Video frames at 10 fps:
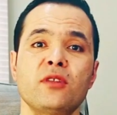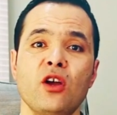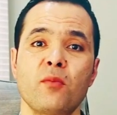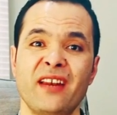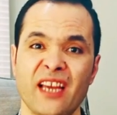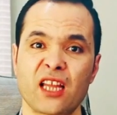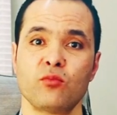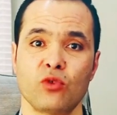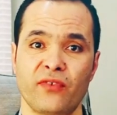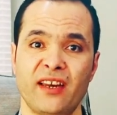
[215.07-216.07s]
ما نبداو ما
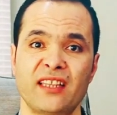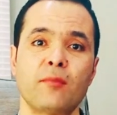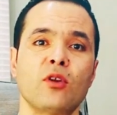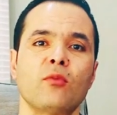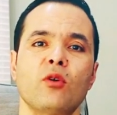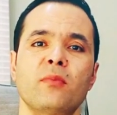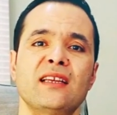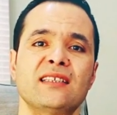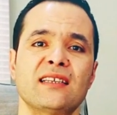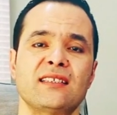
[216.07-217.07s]
نخدمو فيريتابلومون
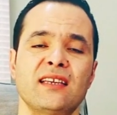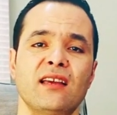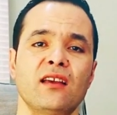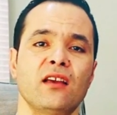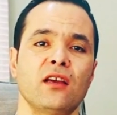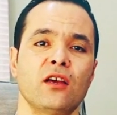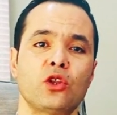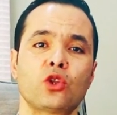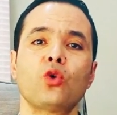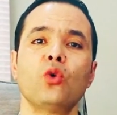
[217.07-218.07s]
بلي زاسي
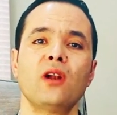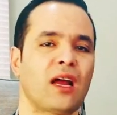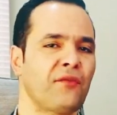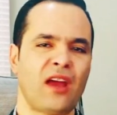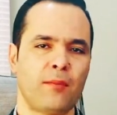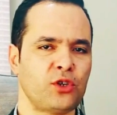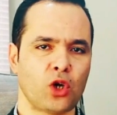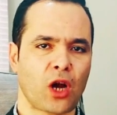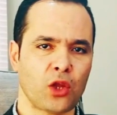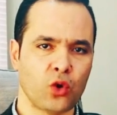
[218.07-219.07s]
الدخول الار في
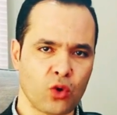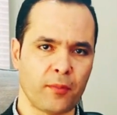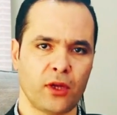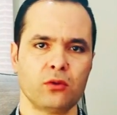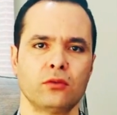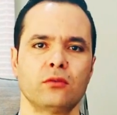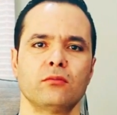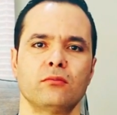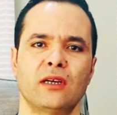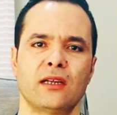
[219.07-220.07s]
مش يقعد هو بيدو
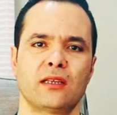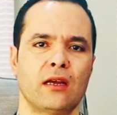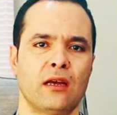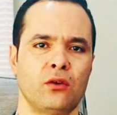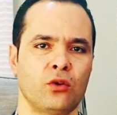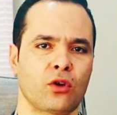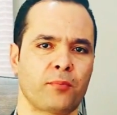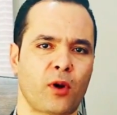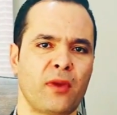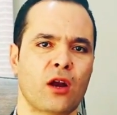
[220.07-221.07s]
معناتها اون
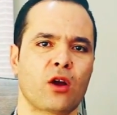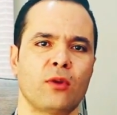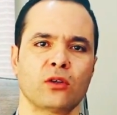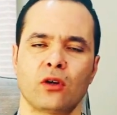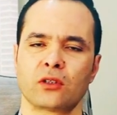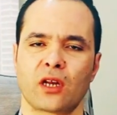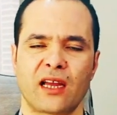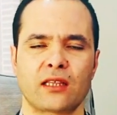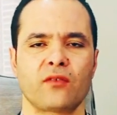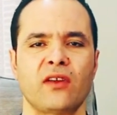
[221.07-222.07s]
بريمير كوموند
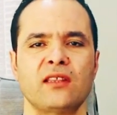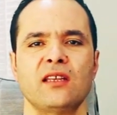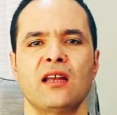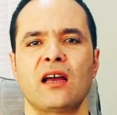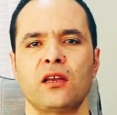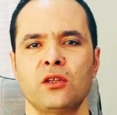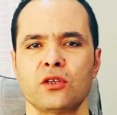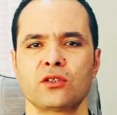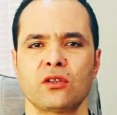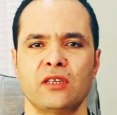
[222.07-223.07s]
اونتر 80 دينار
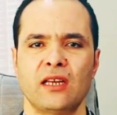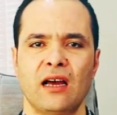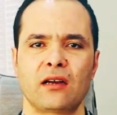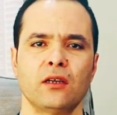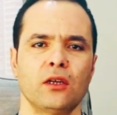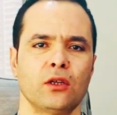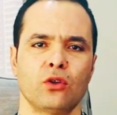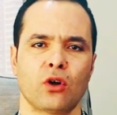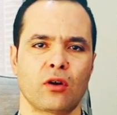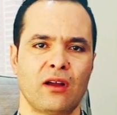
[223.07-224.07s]
و 200 دينار
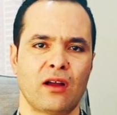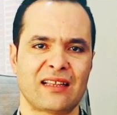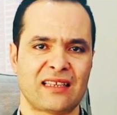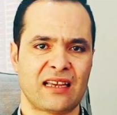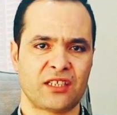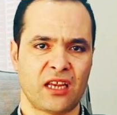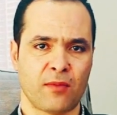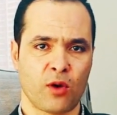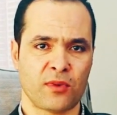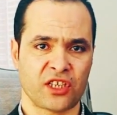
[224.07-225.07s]
دونك حتى
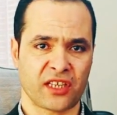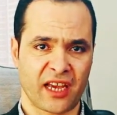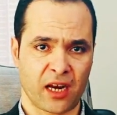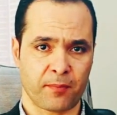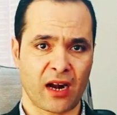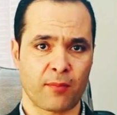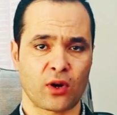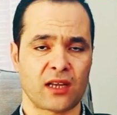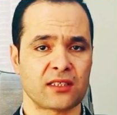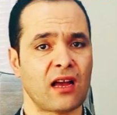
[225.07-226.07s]
شيء ما ماشي يتغير
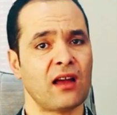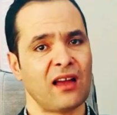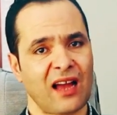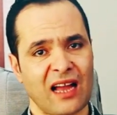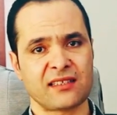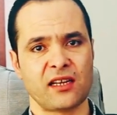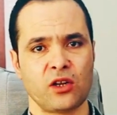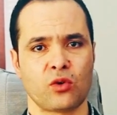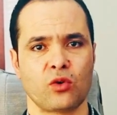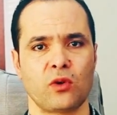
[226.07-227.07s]
بارابور سا حتى
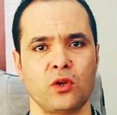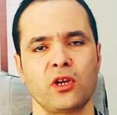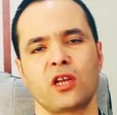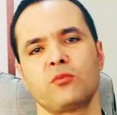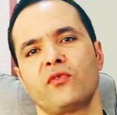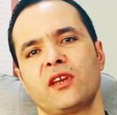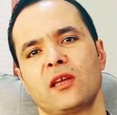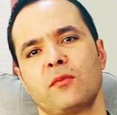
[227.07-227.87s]
لين نكون نوليو نخدموا